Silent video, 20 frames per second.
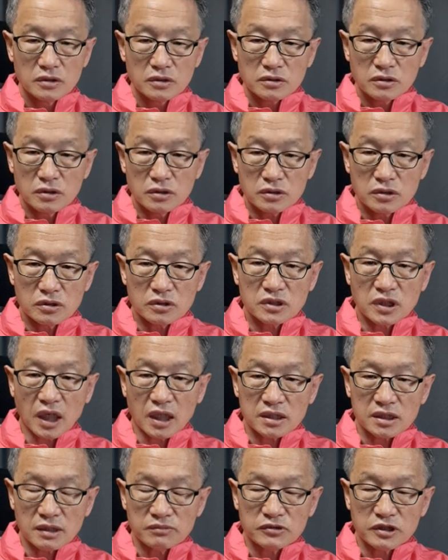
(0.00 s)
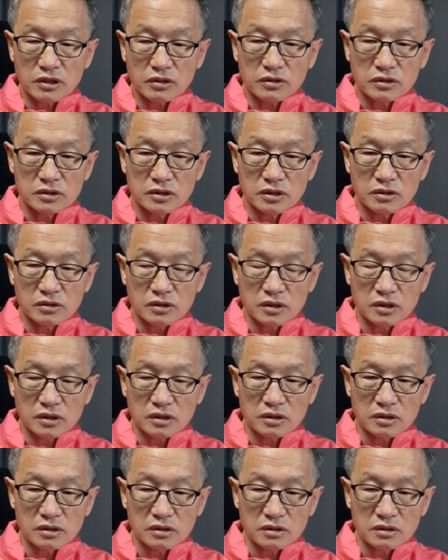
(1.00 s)
그래서 4.3 사건 이런
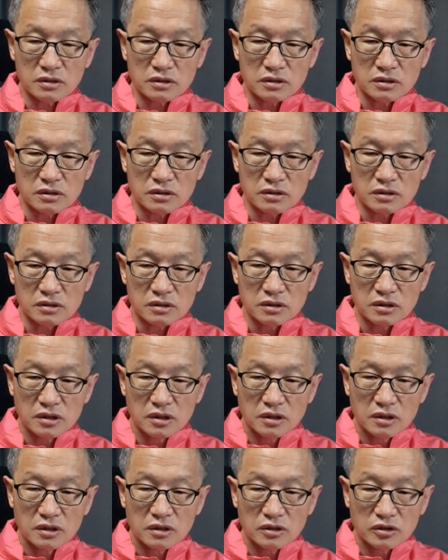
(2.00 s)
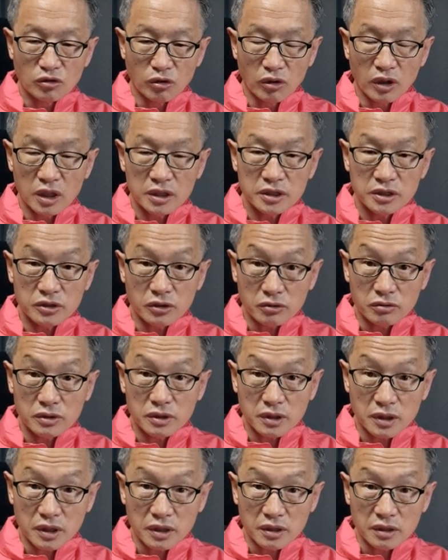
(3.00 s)
게 그 논란이 되고
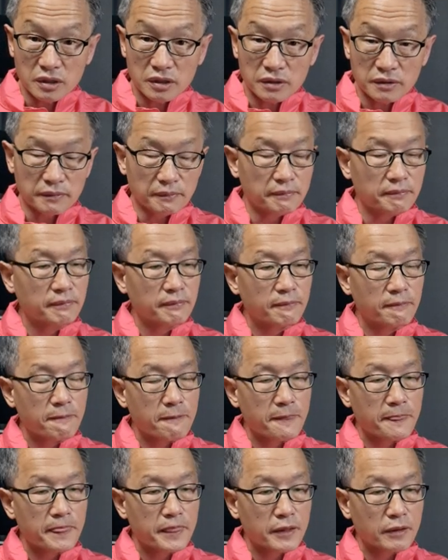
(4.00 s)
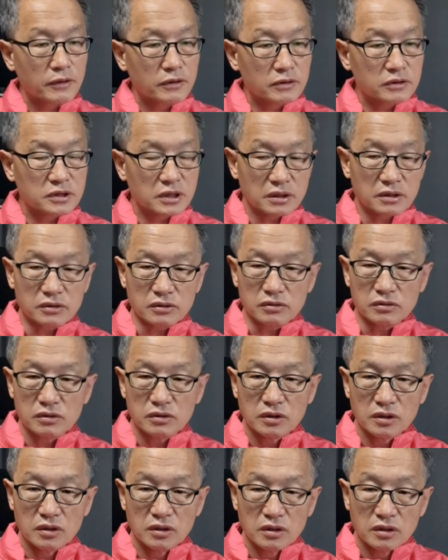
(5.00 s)
있는 게 그렇잖아요.
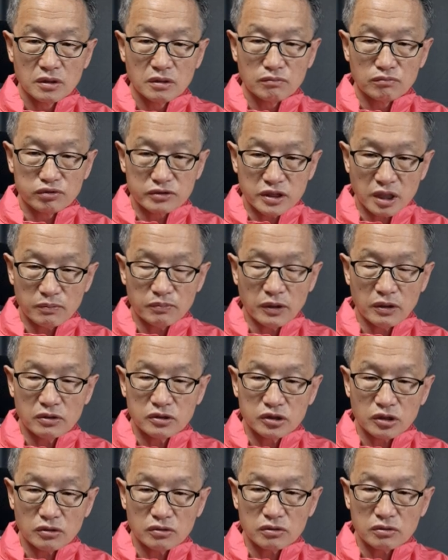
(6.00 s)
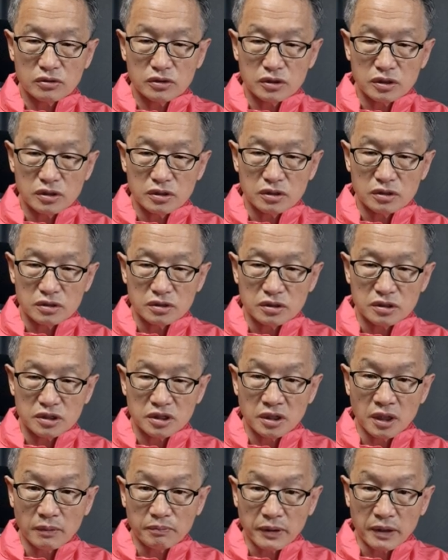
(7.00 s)
무차별적으로 이
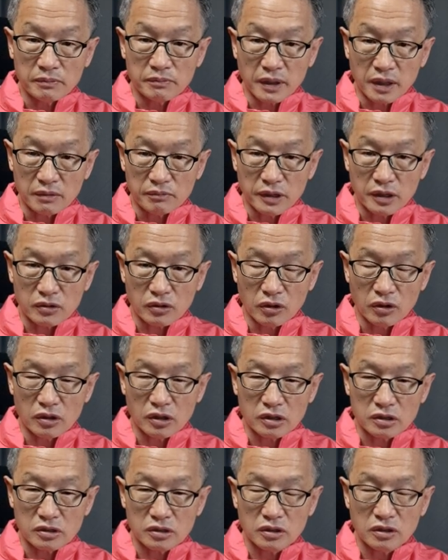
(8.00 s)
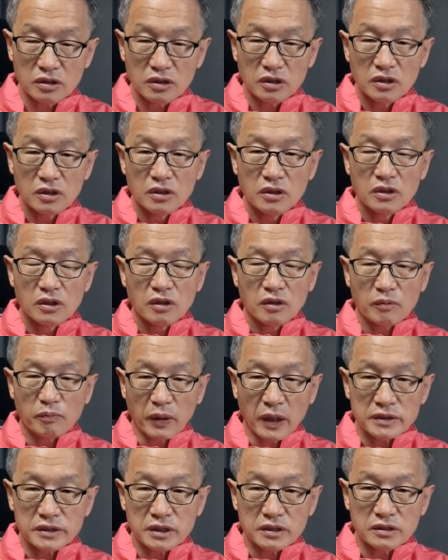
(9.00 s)
진압한 바람에 거기에서
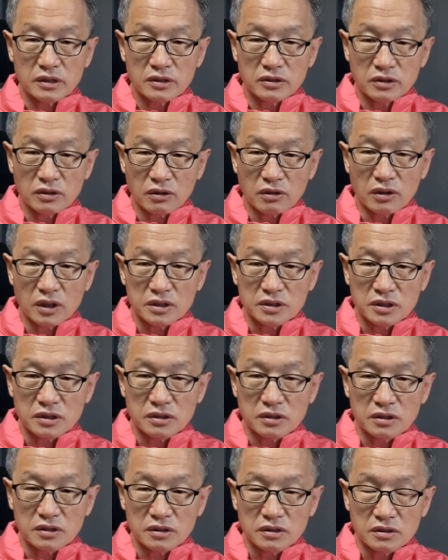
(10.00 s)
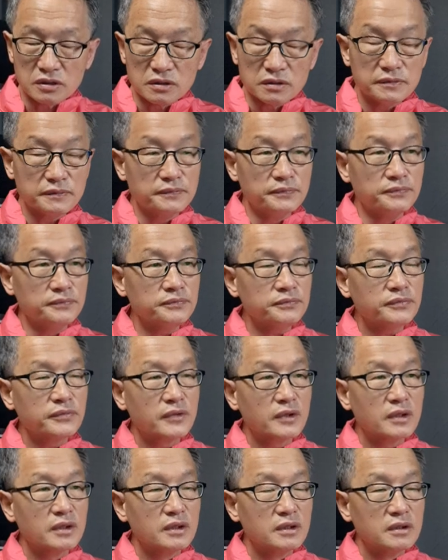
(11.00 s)
파생된 여러 가지 그, 음,
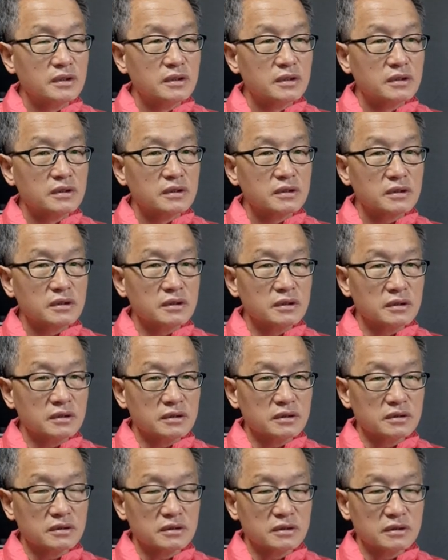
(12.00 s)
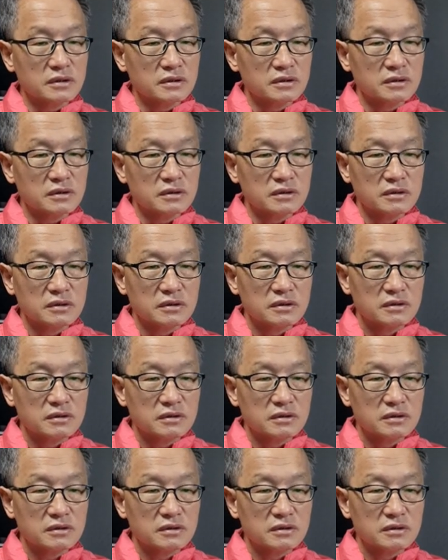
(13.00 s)
그,